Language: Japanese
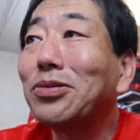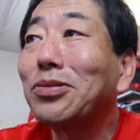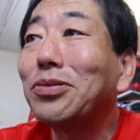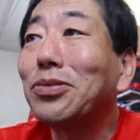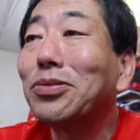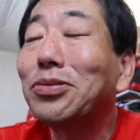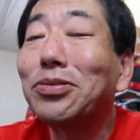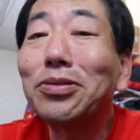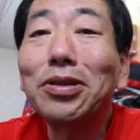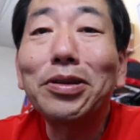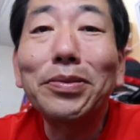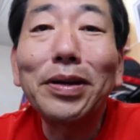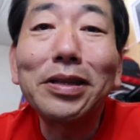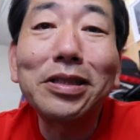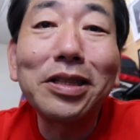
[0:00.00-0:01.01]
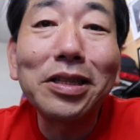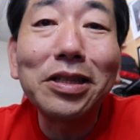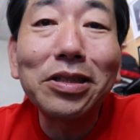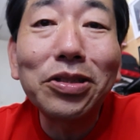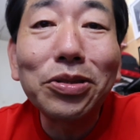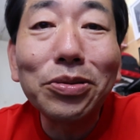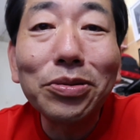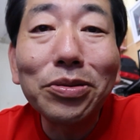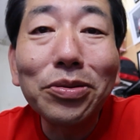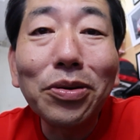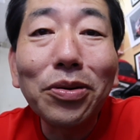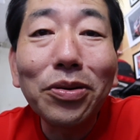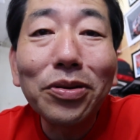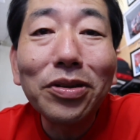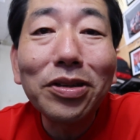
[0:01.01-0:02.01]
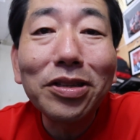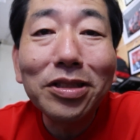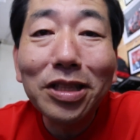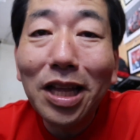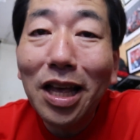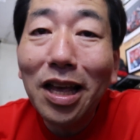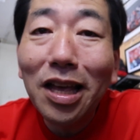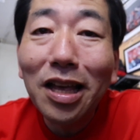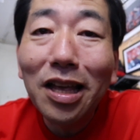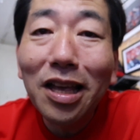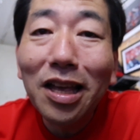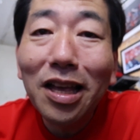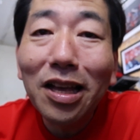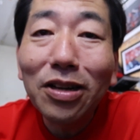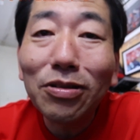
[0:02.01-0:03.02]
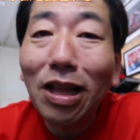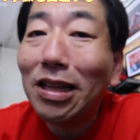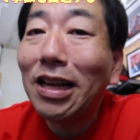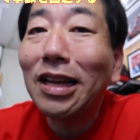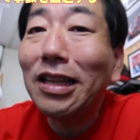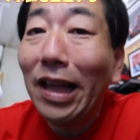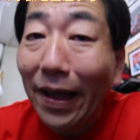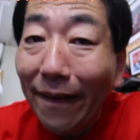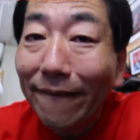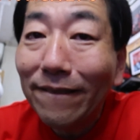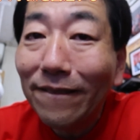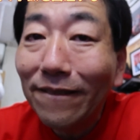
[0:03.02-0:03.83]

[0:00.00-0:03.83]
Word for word: 通行するときはぜひ注意をしてくださいね。